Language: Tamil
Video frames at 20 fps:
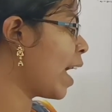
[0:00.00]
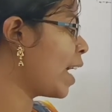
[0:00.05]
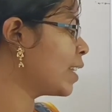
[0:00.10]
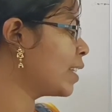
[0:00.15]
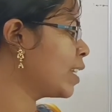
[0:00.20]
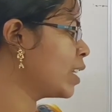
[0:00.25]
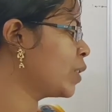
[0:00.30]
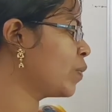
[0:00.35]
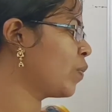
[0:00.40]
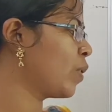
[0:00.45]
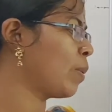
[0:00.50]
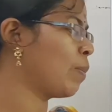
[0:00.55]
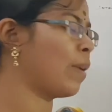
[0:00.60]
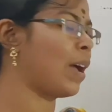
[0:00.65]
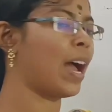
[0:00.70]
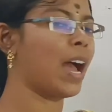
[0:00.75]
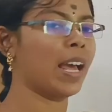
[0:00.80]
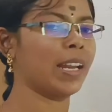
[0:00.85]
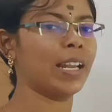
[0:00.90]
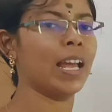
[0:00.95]
கேஸஸ் ஃப்ரம்
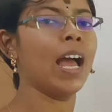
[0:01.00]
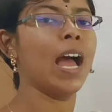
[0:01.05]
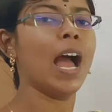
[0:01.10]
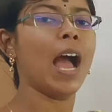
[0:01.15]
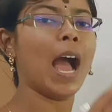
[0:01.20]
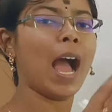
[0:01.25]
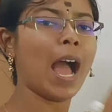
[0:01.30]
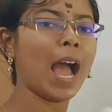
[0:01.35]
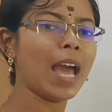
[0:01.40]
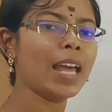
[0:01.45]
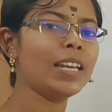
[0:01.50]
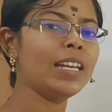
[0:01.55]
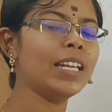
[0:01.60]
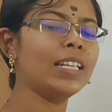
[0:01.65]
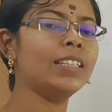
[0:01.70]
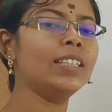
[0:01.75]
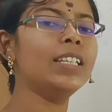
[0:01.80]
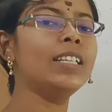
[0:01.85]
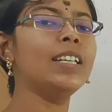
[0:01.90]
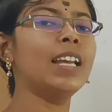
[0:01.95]
ஏர்
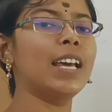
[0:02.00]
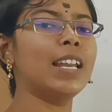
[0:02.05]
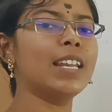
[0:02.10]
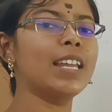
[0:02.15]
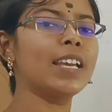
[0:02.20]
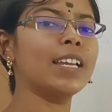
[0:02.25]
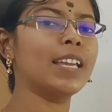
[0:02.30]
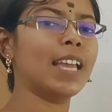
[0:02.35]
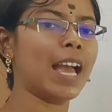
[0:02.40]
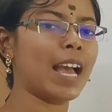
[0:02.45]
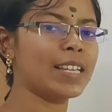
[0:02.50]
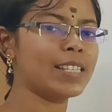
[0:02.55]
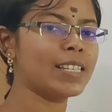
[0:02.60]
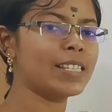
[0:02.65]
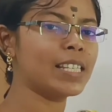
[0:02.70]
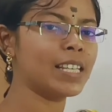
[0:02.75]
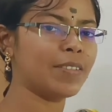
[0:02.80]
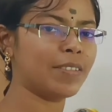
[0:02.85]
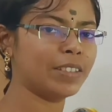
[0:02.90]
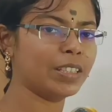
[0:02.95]
ஏர்லேருந்து நிறைய
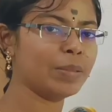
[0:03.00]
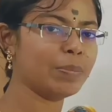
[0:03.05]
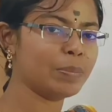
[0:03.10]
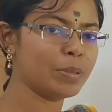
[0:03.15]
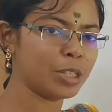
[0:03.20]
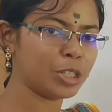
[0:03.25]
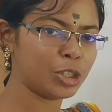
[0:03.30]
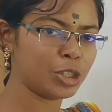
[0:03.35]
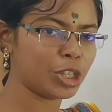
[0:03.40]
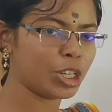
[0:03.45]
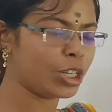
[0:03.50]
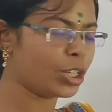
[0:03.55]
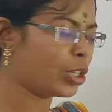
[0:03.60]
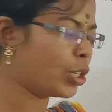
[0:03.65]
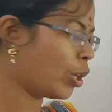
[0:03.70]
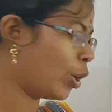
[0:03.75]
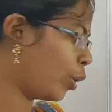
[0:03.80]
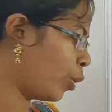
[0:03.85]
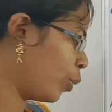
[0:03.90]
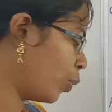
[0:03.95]
கேஸஸை வந்து பிரித்து
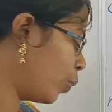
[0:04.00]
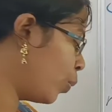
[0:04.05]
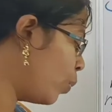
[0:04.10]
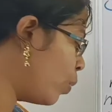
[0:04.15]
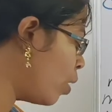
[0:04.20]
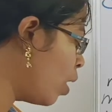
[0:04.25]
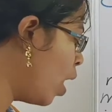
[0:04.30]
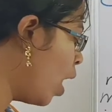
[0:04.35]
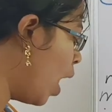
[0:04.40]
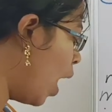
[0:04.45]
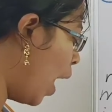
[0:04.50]
எடுக்கிறதுக்கும்